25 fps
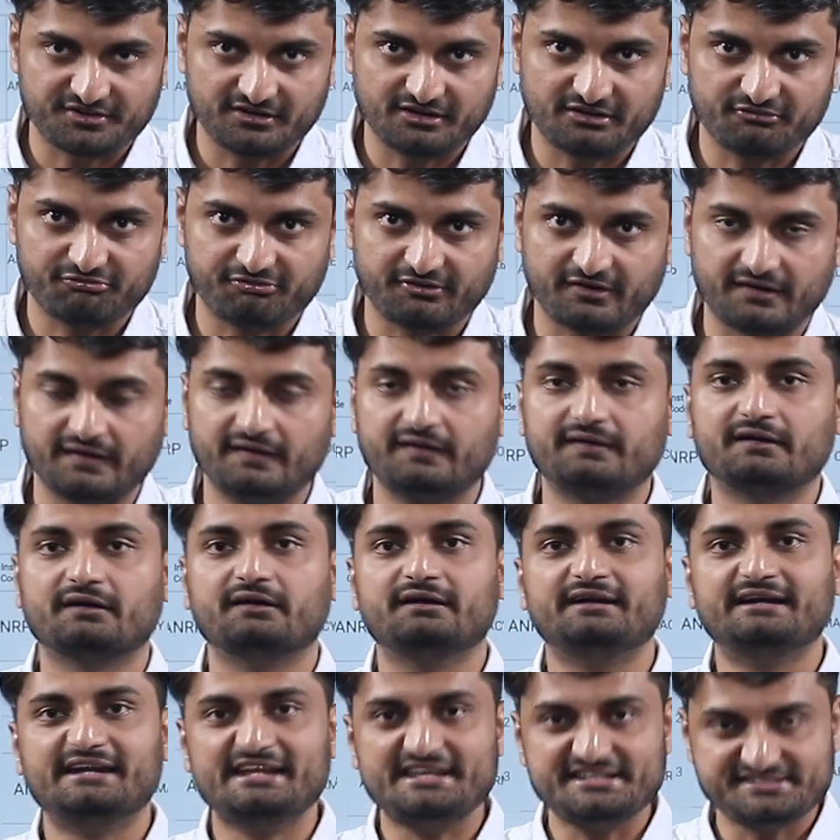సర్టిఫికెట్
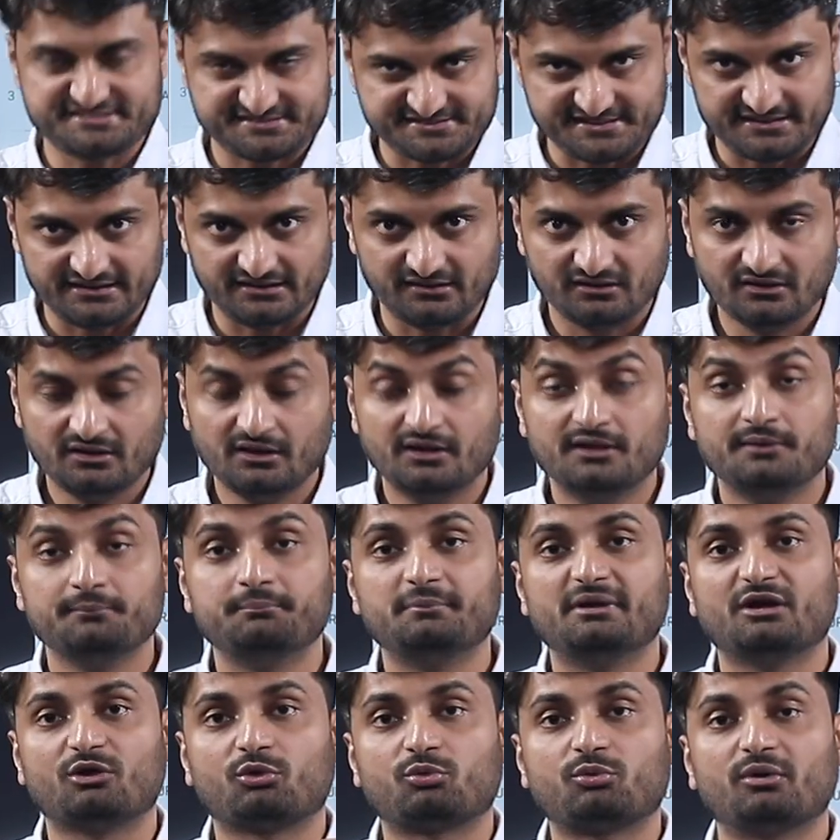టీసీ
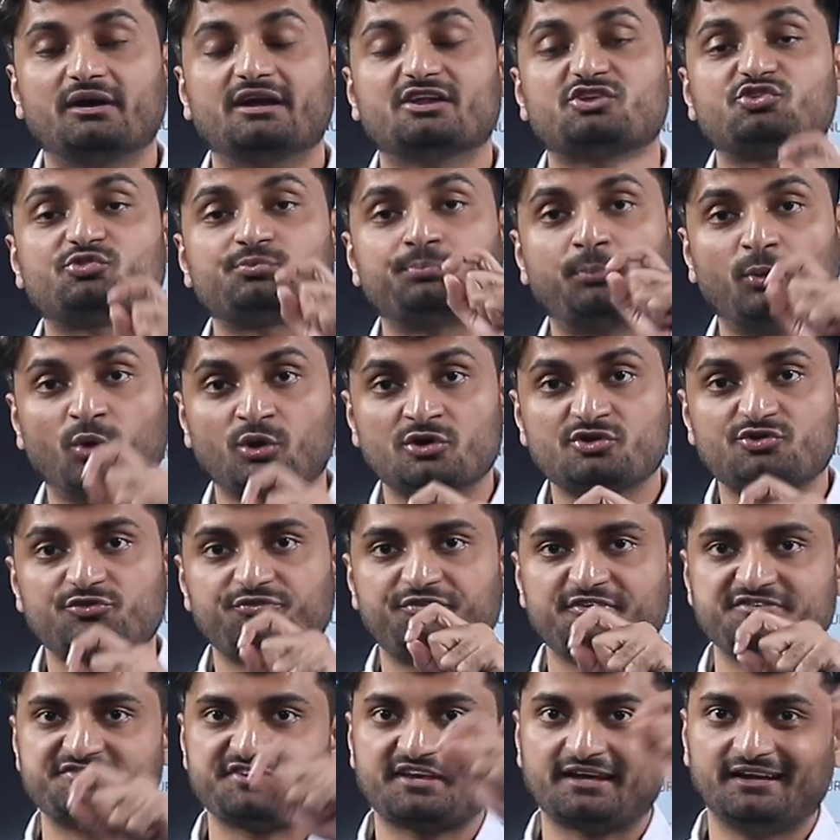మీరు ఒకవేళ స్పోర్ట్స్
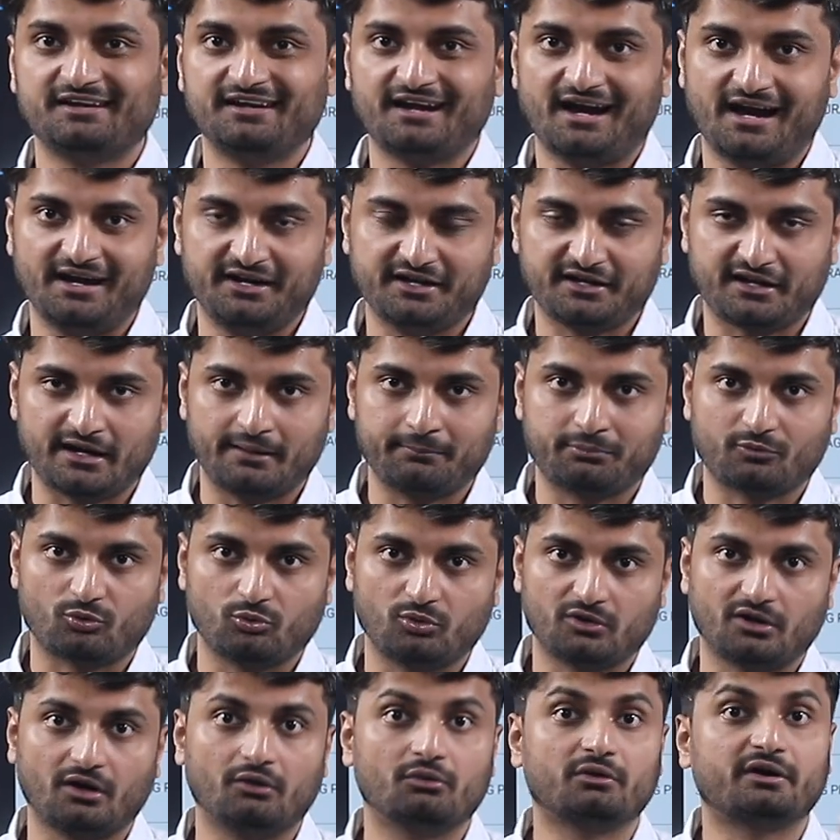ఫిజికలీ హ్యాండిక్యాప్డ్
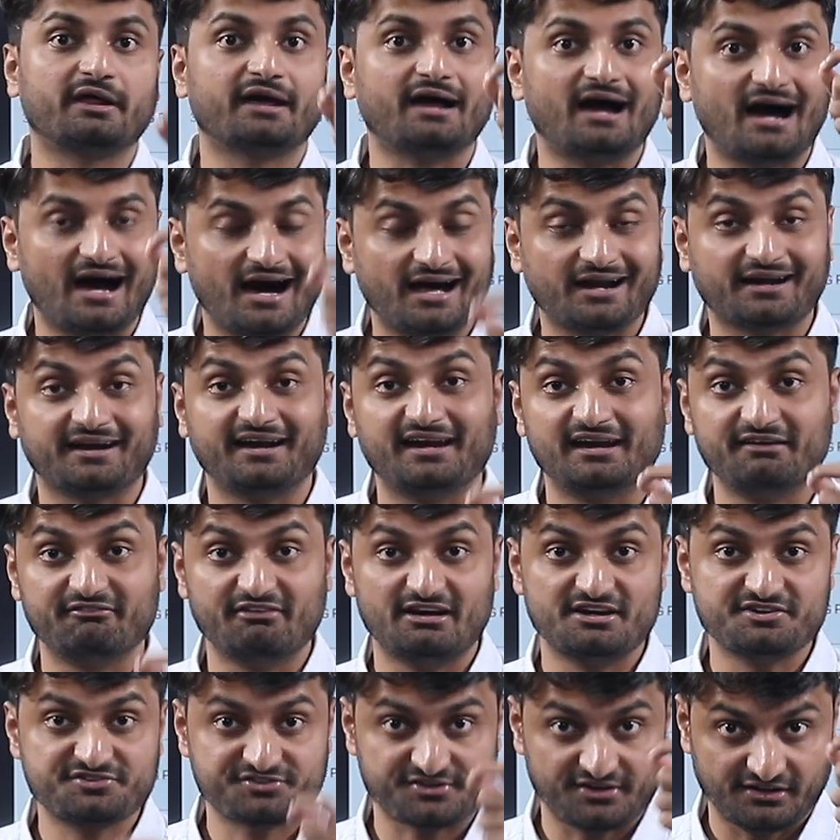కోటా ఉంటే ఆ
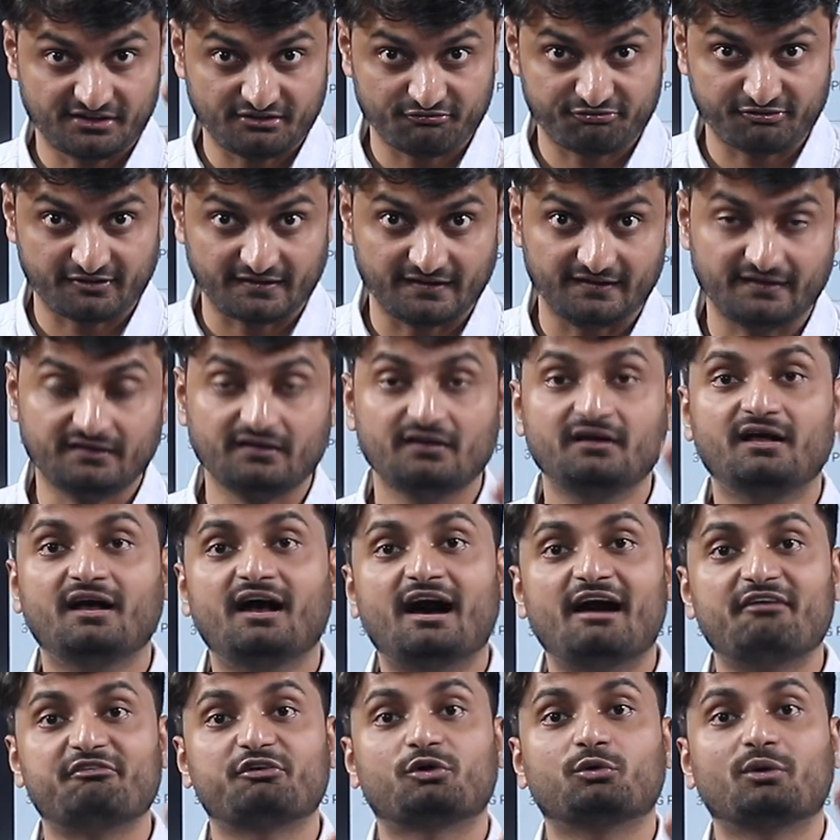రెలవెంట్ సర్టిఫికెట్
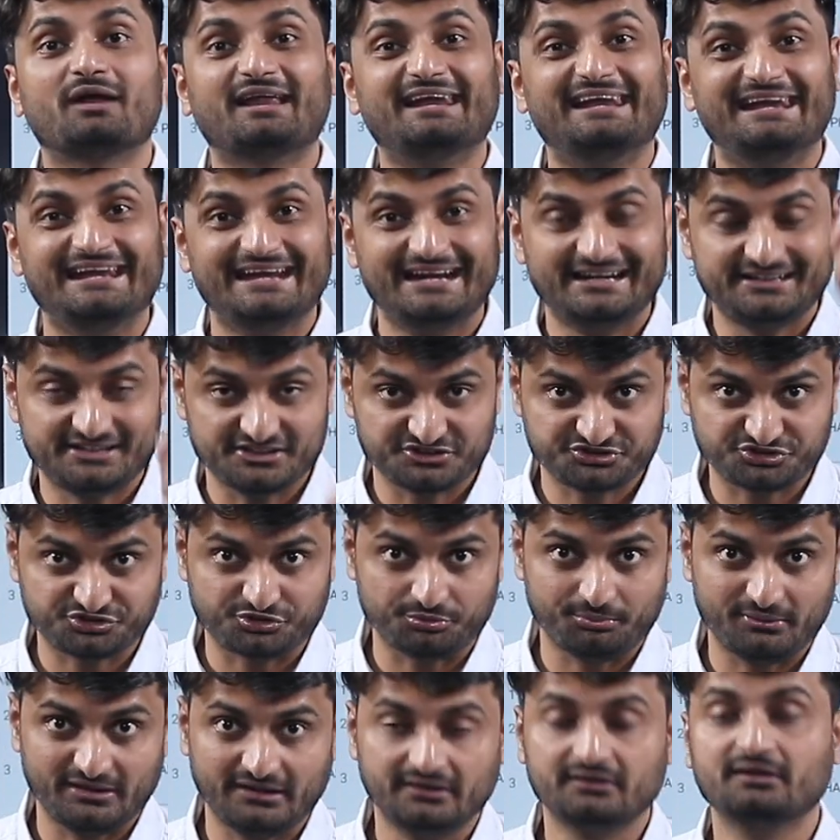అవి కూడా
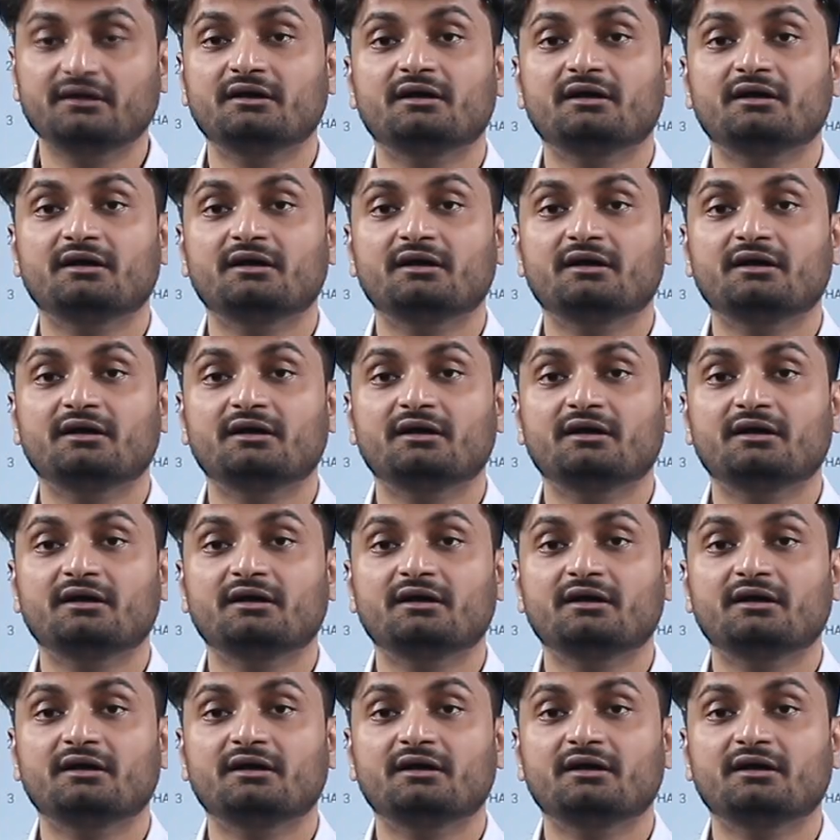లేటెస్ట్వి